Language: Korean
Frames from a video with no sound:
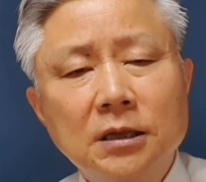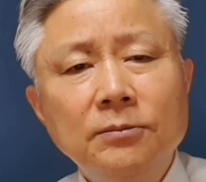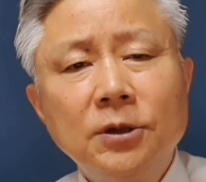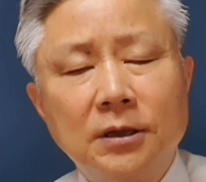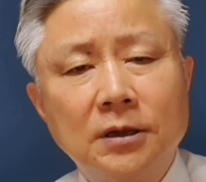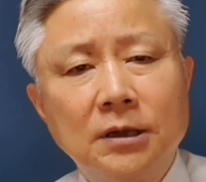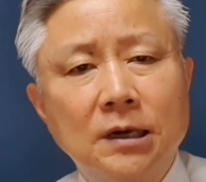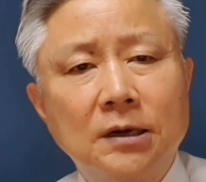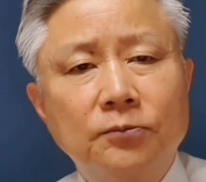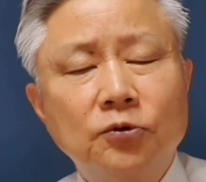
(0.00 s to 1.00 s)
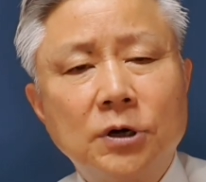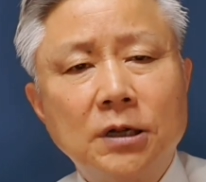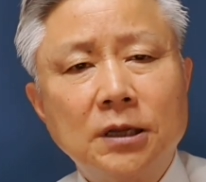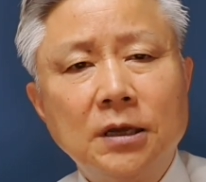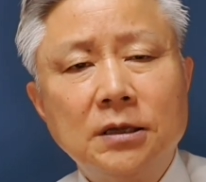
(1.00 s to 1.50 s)
이미 예,
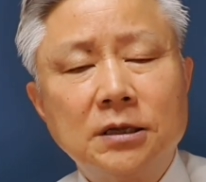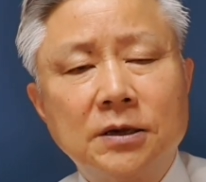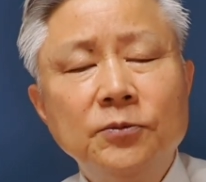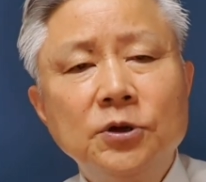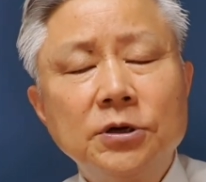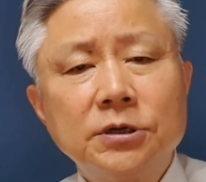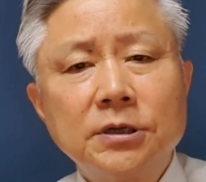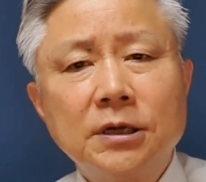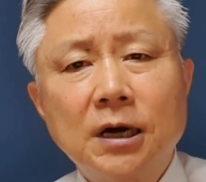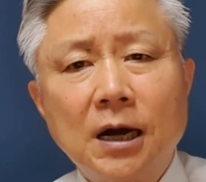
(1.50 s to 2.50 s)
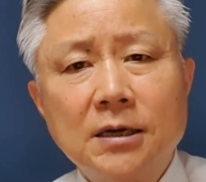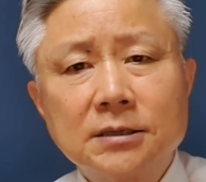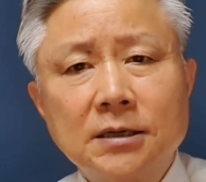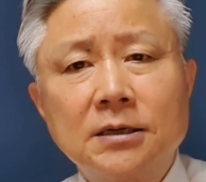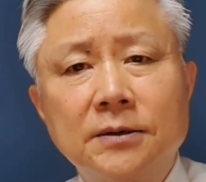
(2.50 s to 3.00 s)
북한의 이 김여정이가
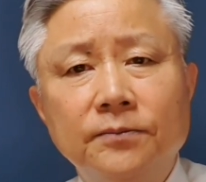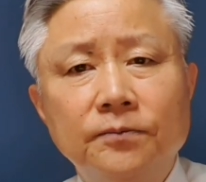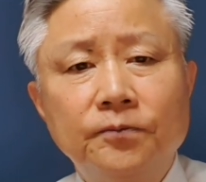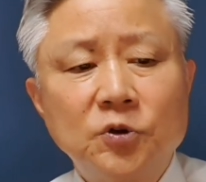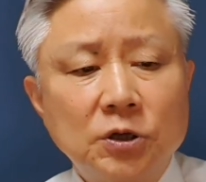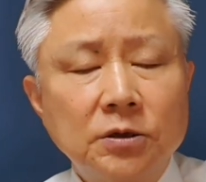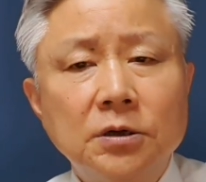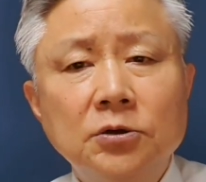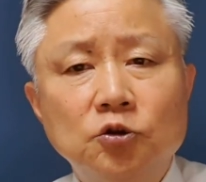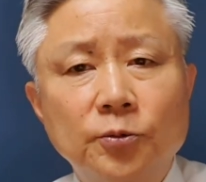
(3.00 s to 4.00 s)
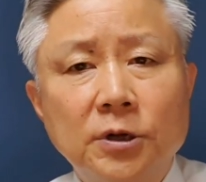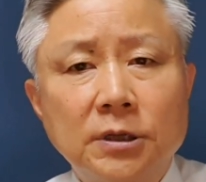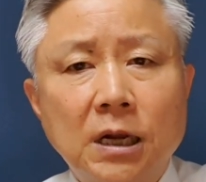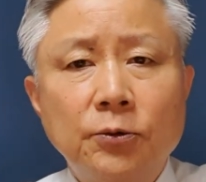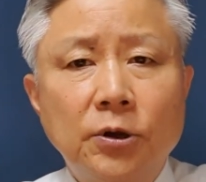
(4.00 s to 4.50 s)
항상 김정은 주변을
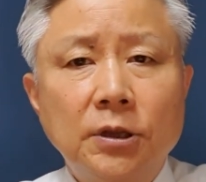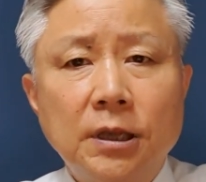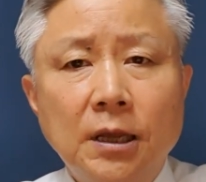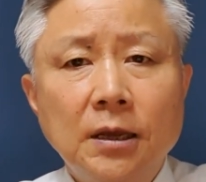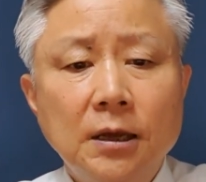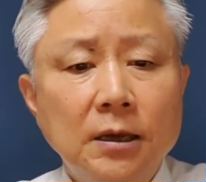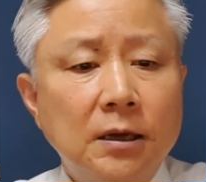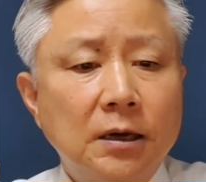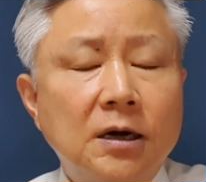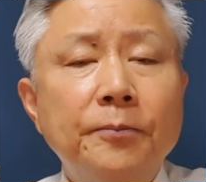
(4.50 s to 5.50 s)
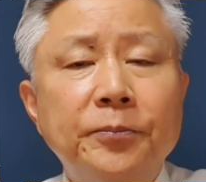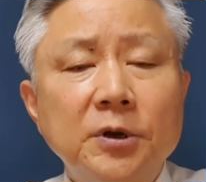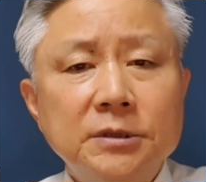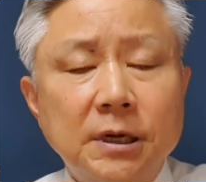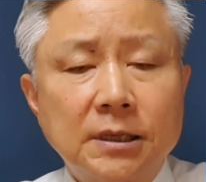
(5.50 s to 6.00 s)
다니고 있는데
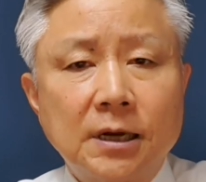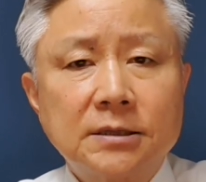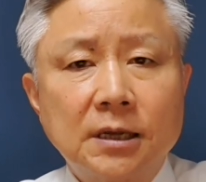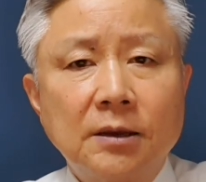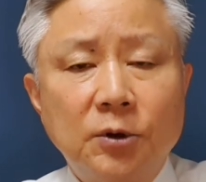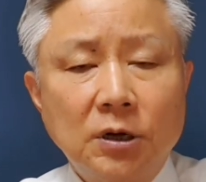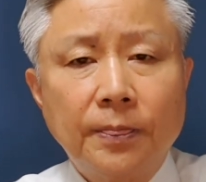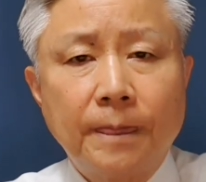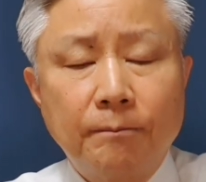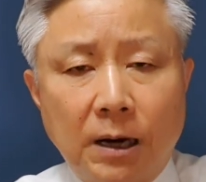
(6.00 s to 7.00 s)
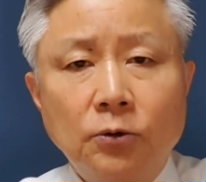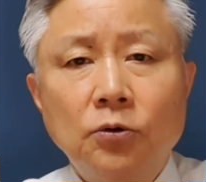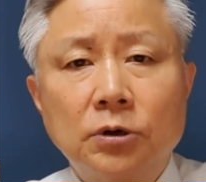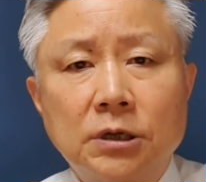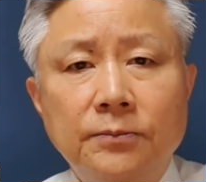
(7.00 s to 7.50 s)
급변 사태가 생기면
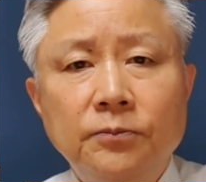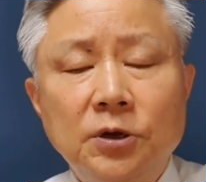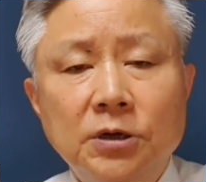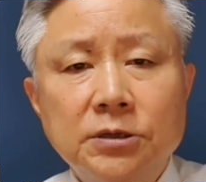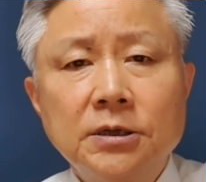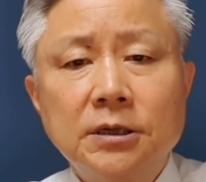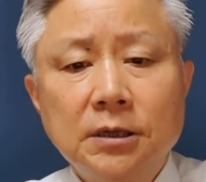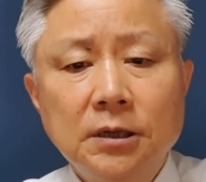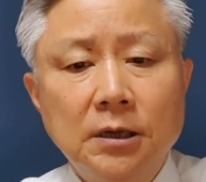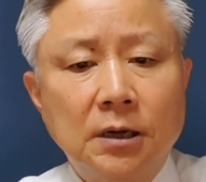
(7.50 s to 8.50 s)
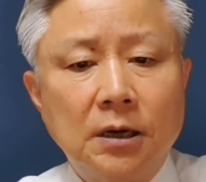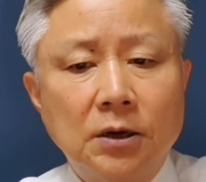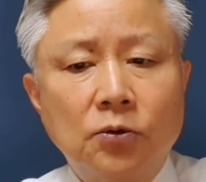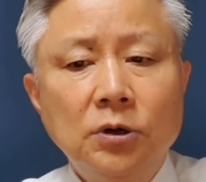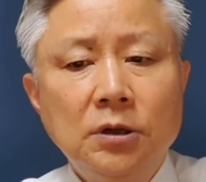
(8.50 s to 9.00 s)
바로 김여정이
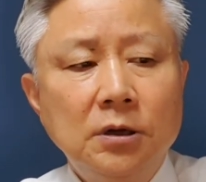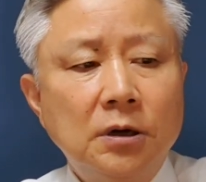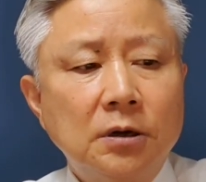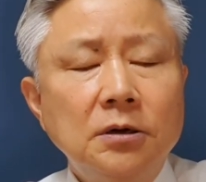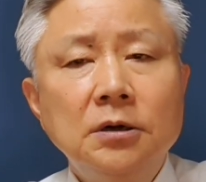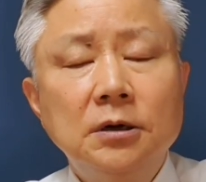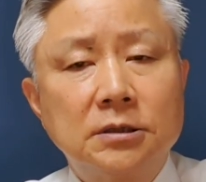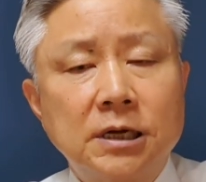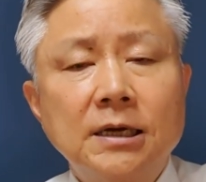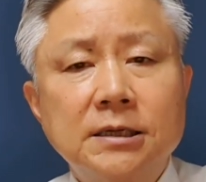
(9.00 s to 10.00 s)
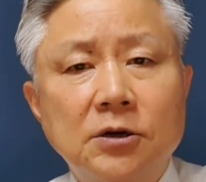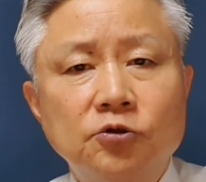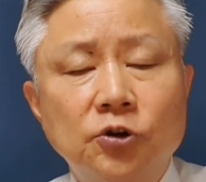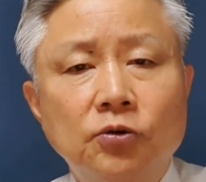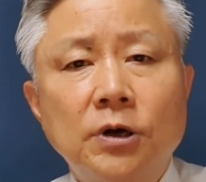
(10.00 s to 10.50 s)
권력을 차지할
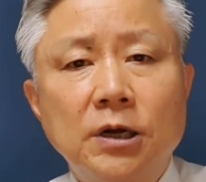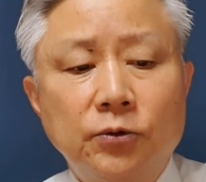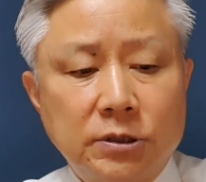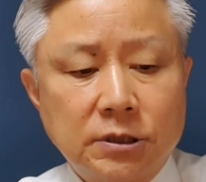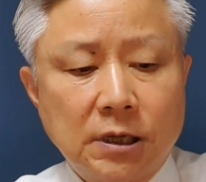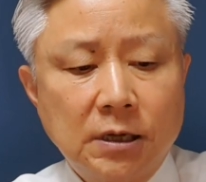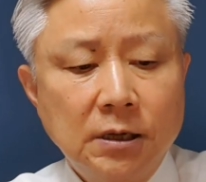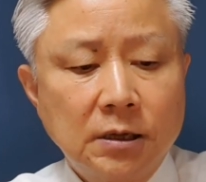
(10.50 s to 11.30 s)
수 있도록 하기 위해서다.